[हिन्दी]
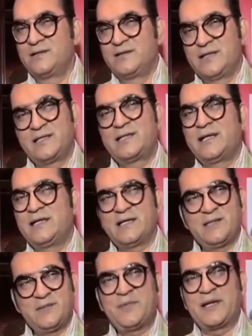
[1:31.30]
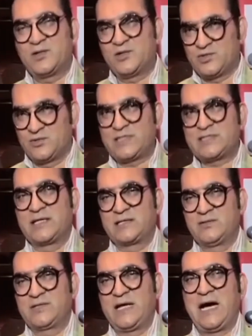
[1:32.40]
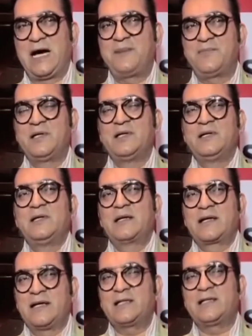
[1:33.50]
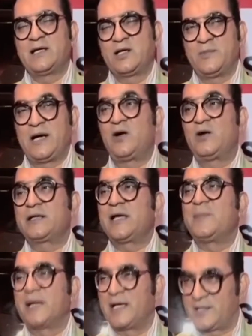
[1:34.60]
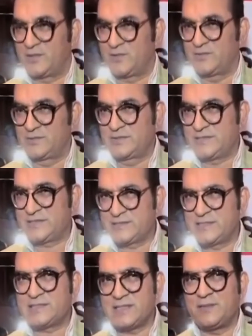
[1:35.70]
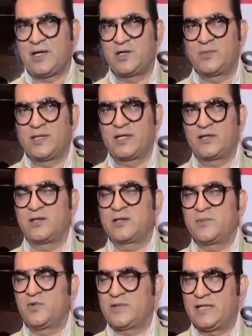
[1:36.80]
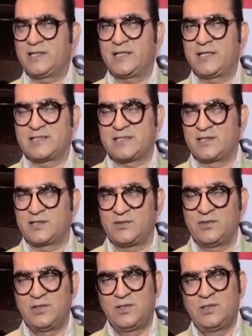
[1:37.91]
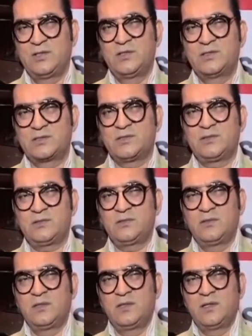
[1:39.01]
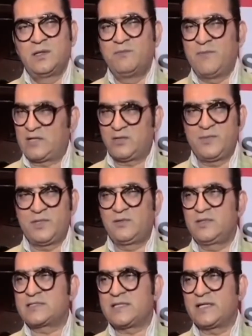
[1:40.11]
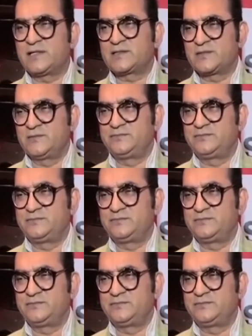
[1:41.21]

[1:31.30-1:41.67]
लेकिन कहीं ना कहीं मैं मैटर को जोड़ना चाहता हूँ कि आप कर क्या रहे हो माहौल क्या बना रहे हो किस चीज़ का माहौल बना रहे हो घर को क्या दिखाना चाहते हो सो so, मैं तो बिल्कुल सनी लियोनी